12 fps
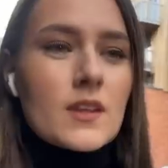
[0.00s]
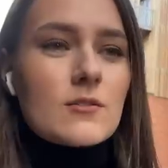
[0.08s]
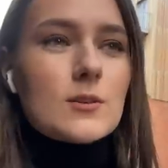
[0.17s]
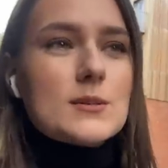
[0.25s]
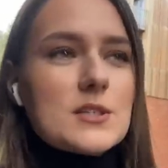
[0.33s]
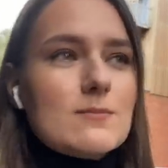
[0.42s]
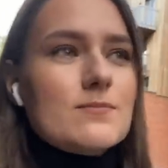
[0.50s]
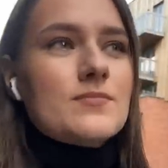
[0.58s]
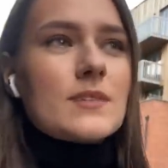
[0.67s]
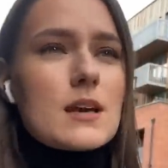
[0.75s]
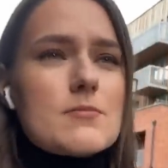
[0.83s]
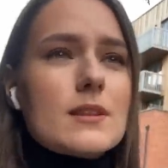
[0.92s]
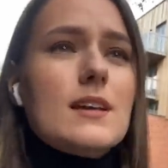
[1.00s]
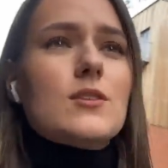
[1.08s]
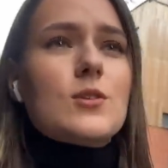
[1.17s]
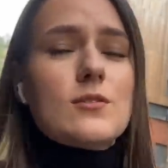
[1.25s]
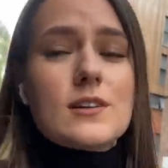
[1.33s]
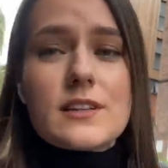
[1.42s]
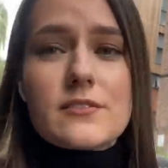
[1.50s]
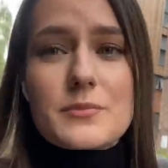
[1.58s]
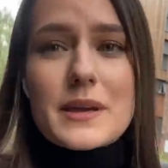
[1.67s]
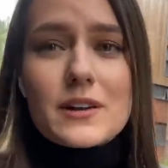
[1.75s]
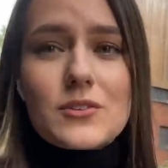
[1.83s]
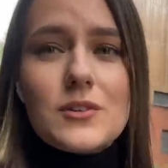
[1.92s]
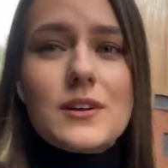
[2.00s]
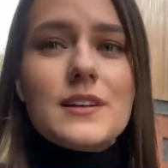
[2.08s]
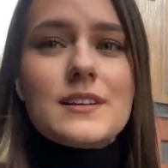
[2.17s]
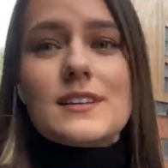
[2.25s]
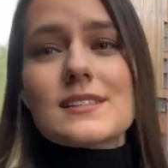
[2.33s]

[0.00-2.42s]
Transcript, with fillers: В общем, я подготовлена в меру, не